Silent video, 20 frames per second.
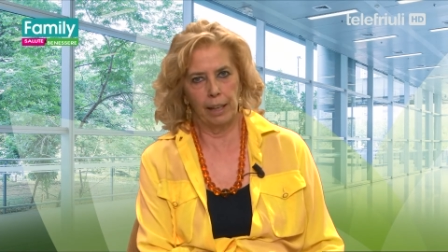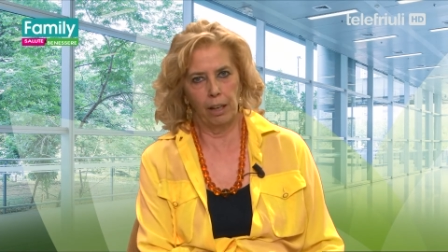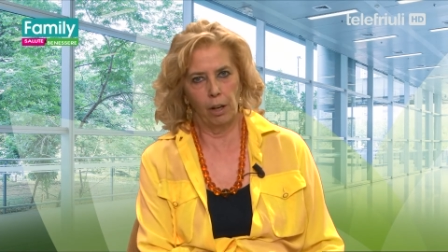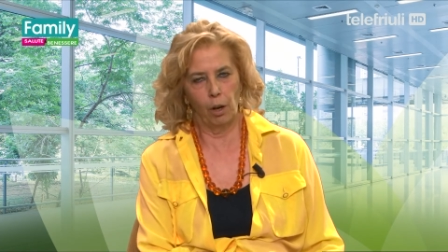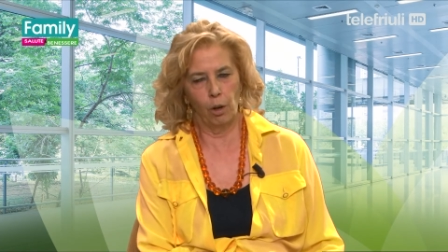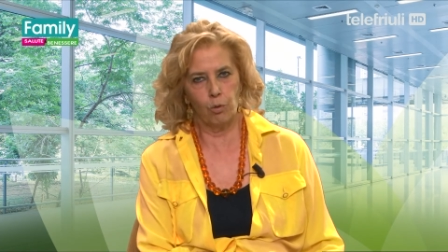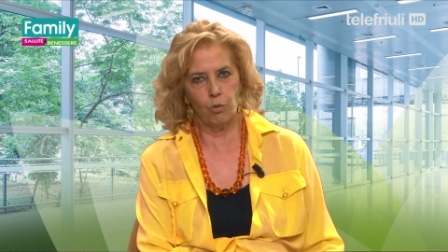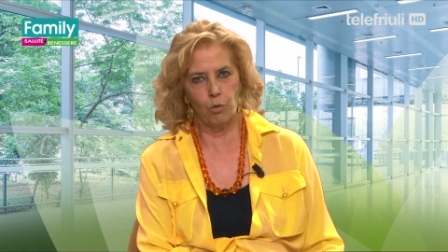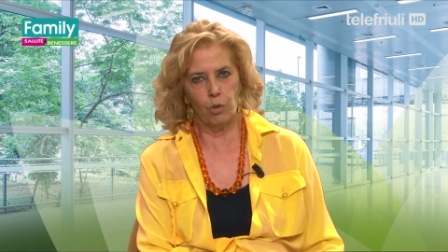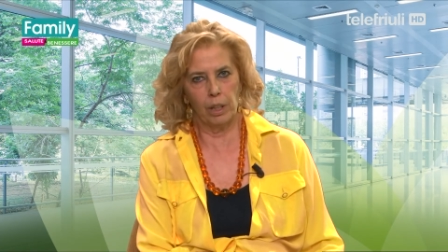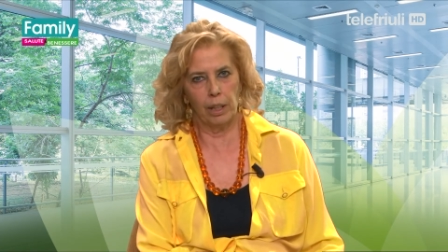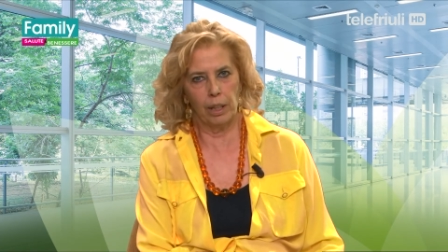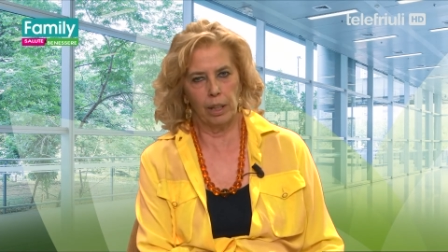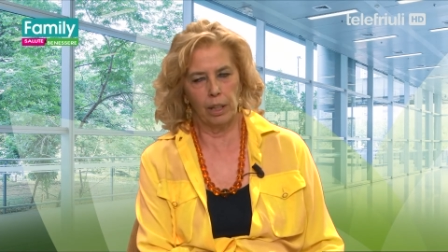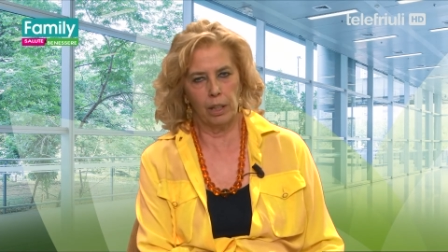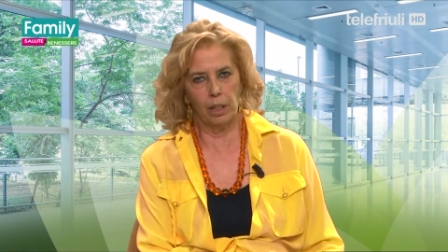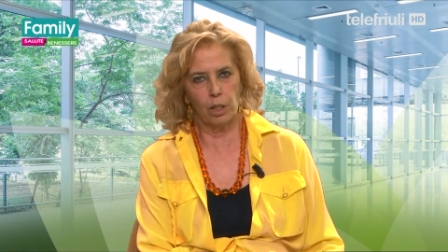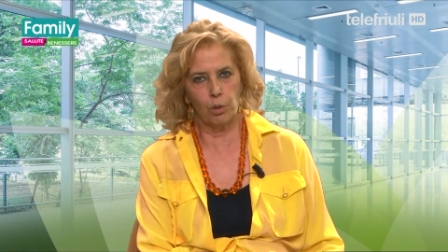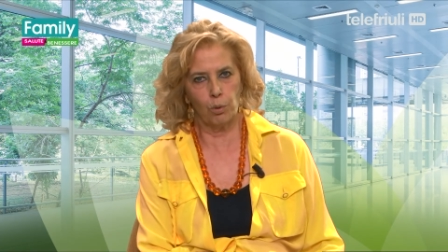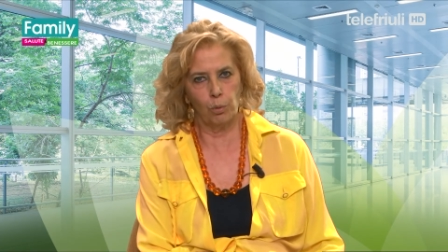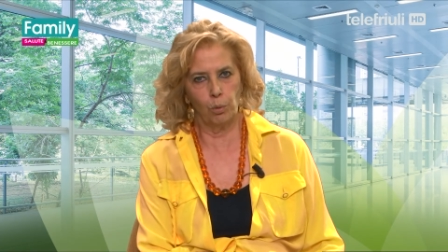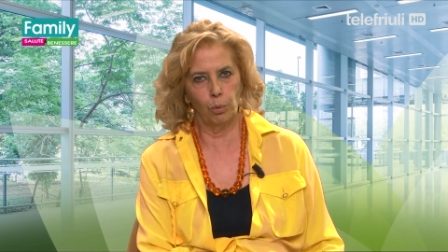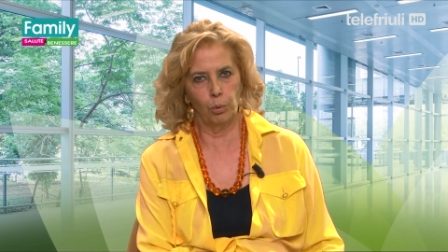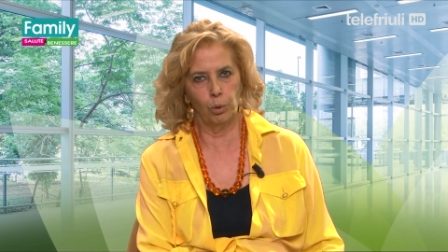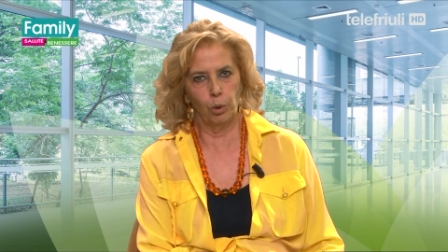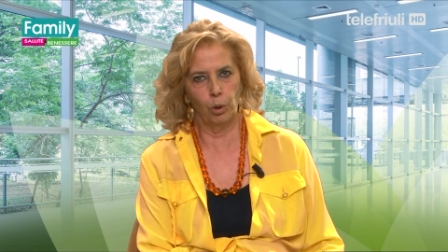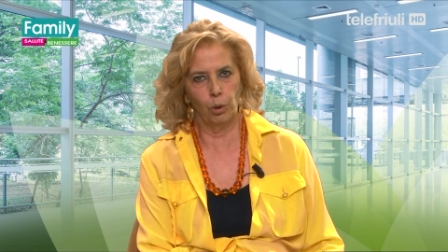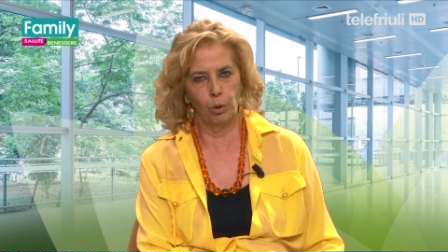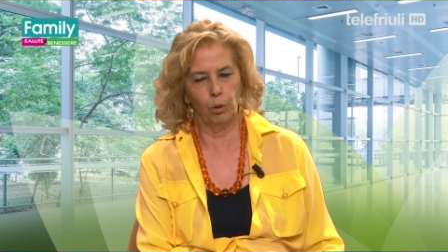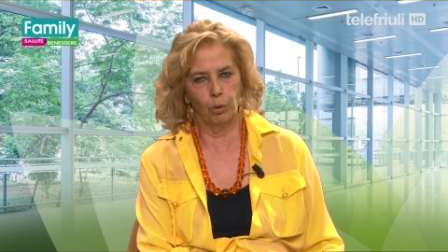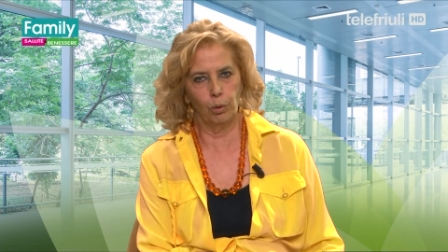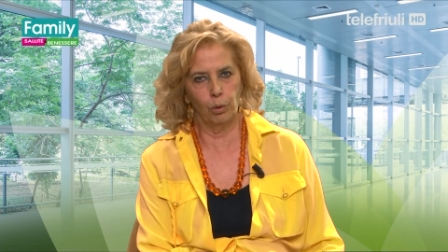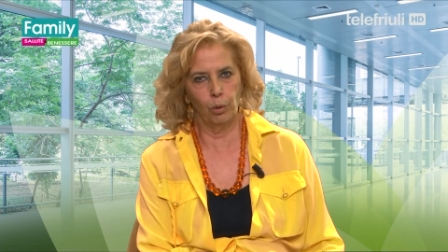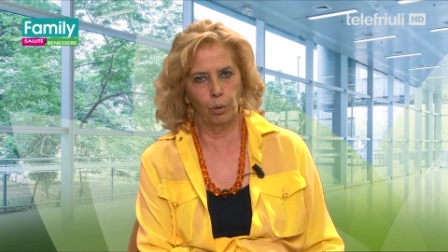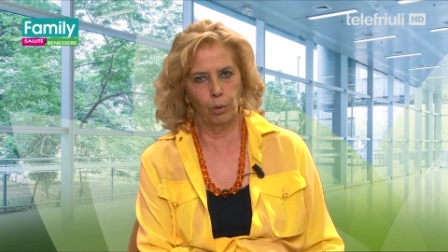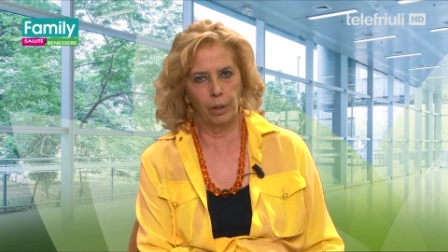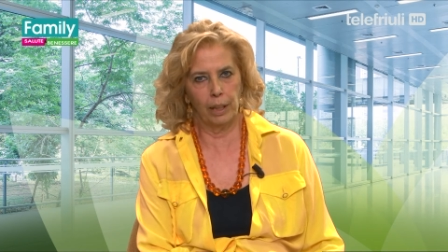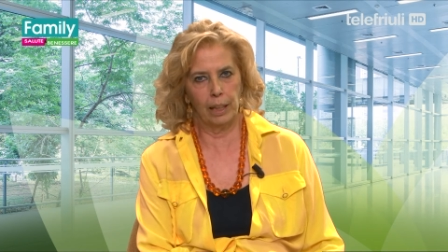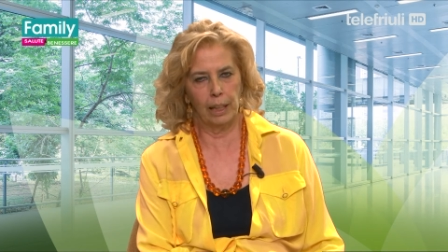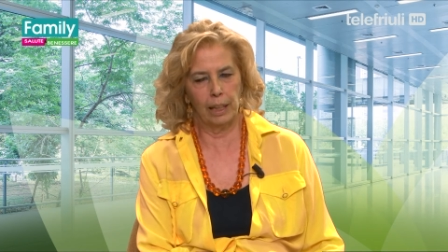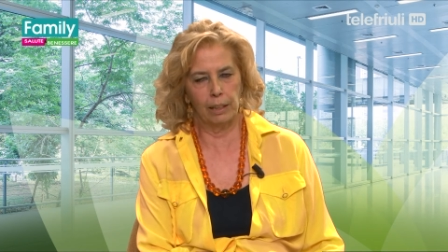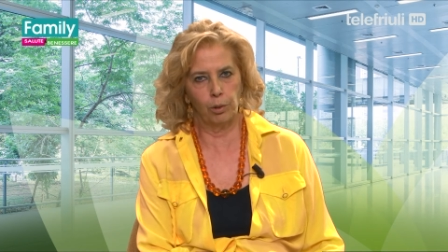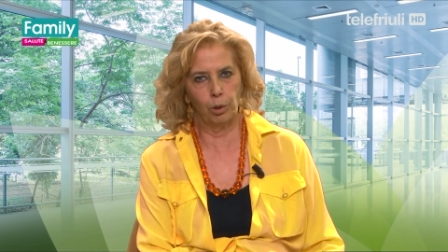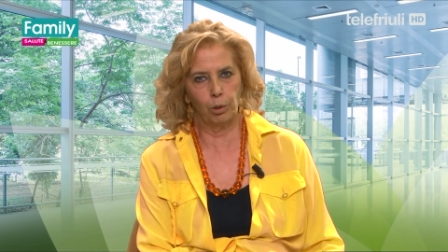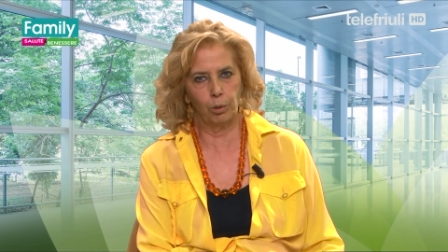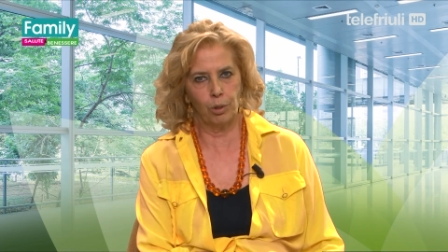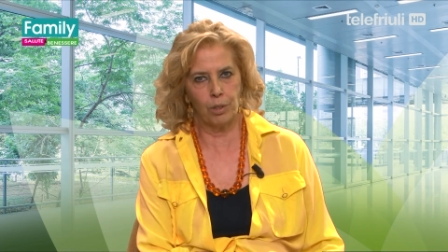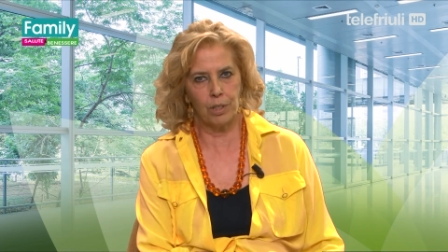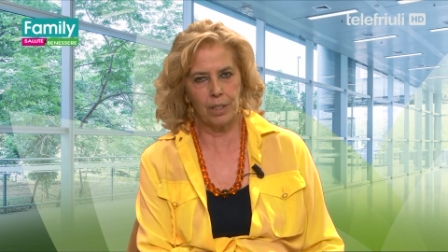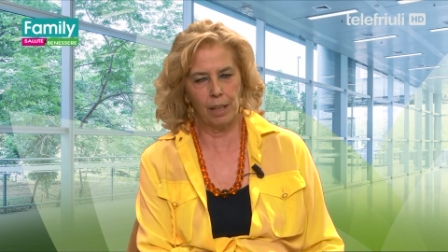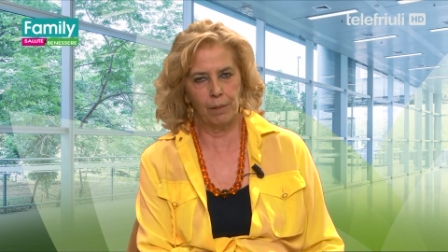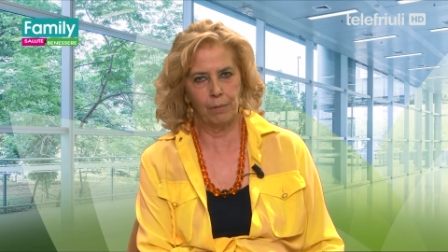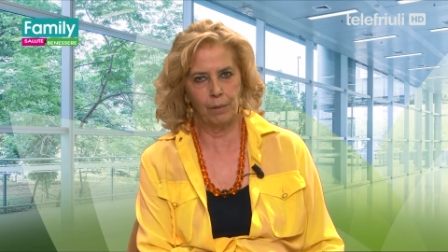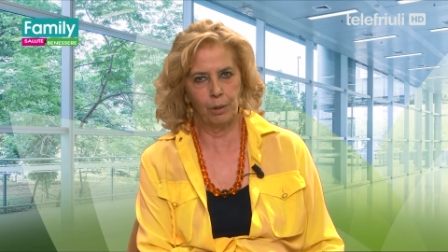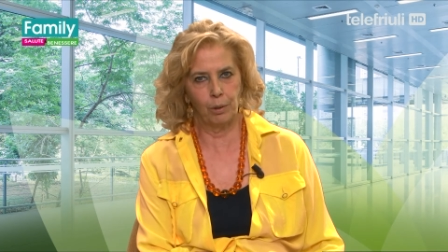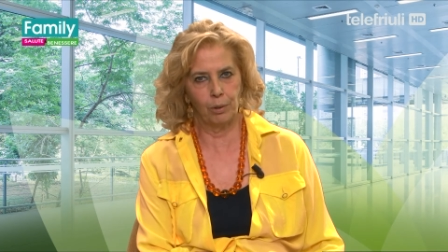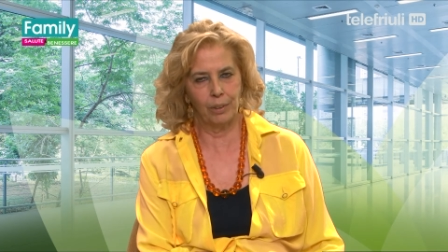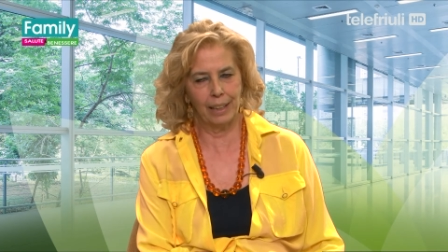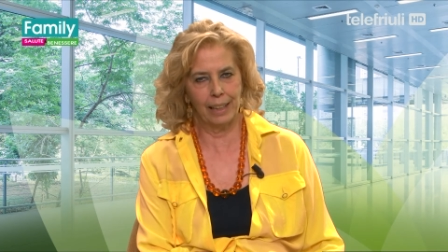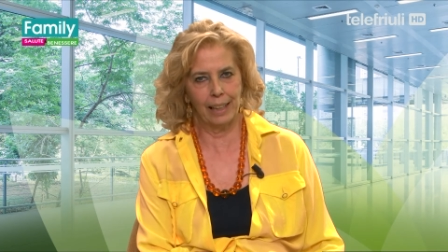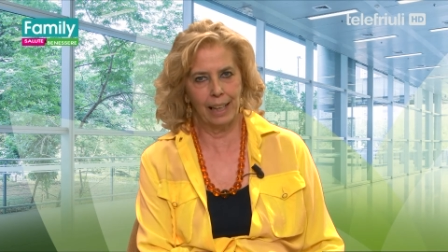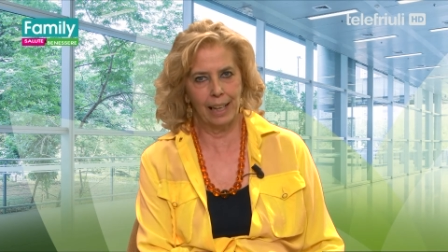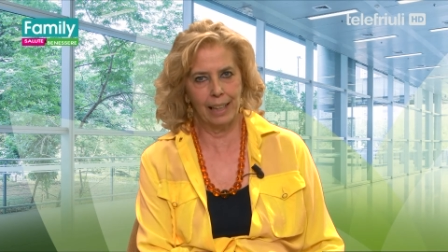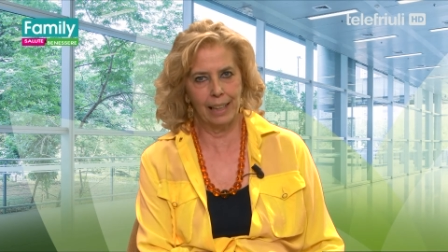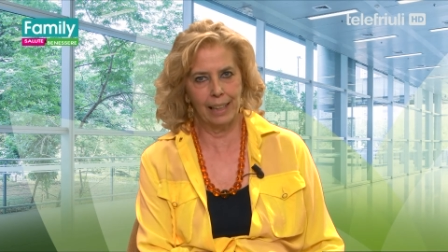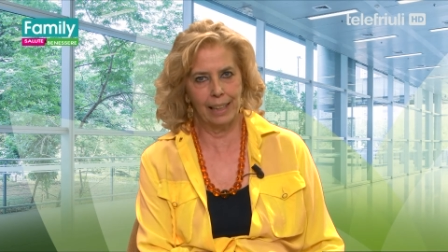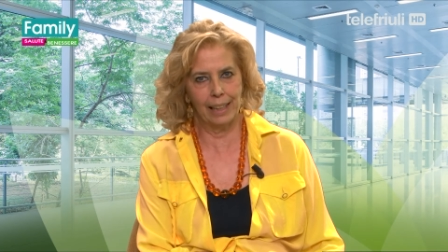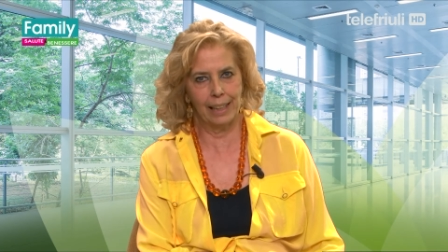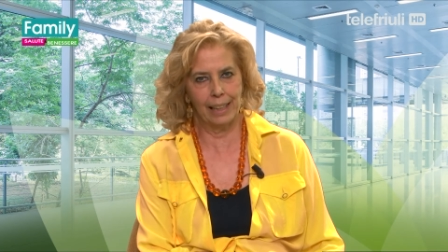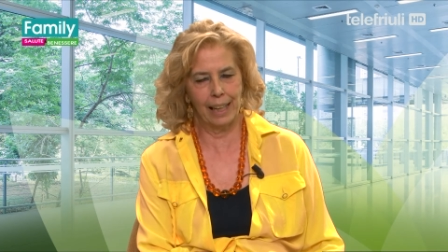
È oggi in studio con noi il dottor Stefano De Carli,